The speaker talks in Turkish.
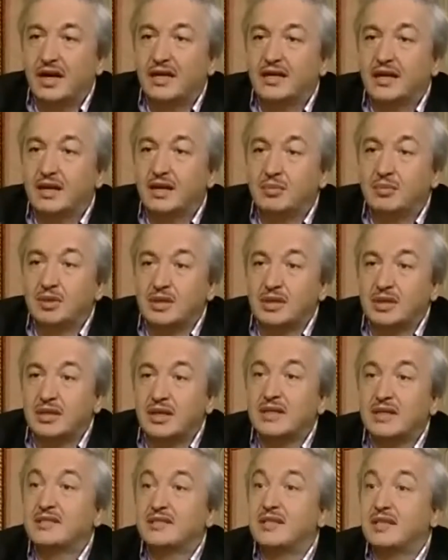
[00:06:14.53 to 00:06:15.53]

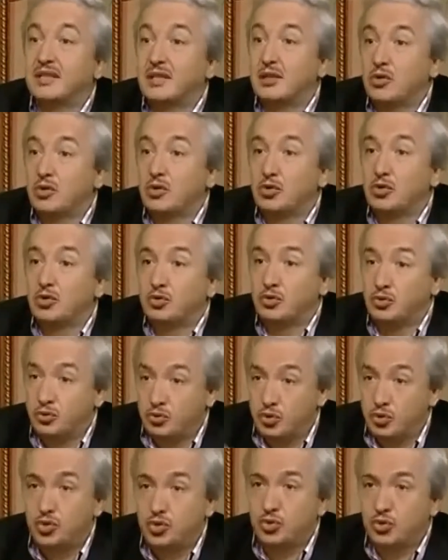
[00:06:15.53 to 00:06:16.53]
anlamı kastediliyor,
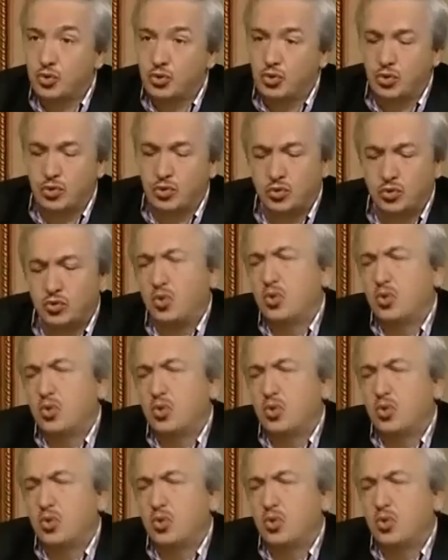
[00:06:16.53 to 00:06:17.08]
düşünülüyor.